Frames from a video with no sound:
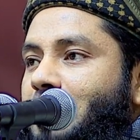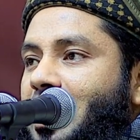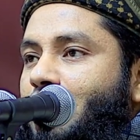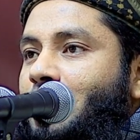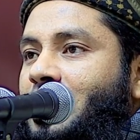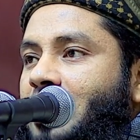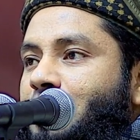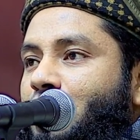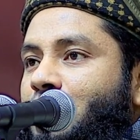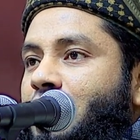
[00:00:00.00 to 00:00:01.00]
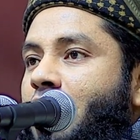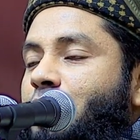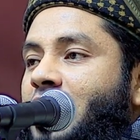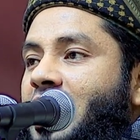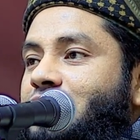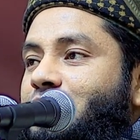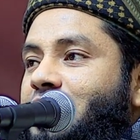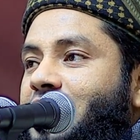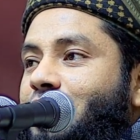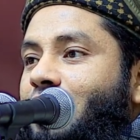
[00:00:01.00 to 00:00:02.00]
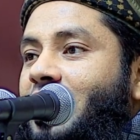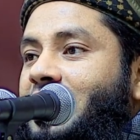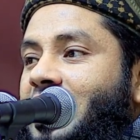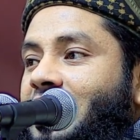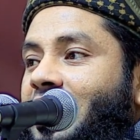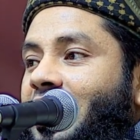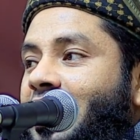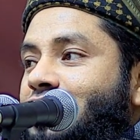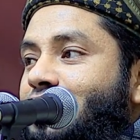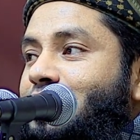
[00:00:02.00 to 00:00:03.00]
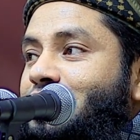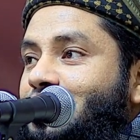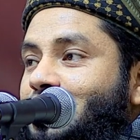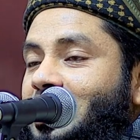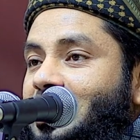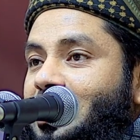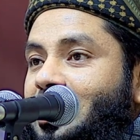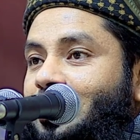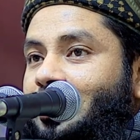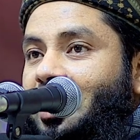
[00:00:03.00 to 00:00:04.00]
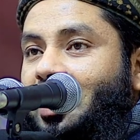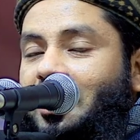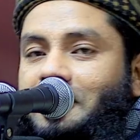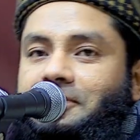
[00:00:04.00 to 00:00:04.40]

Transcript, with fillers: মানবতা বিরোধী অপরাধ যদি কেউ করে থাকে এই সমস্ত শয়তানরা করে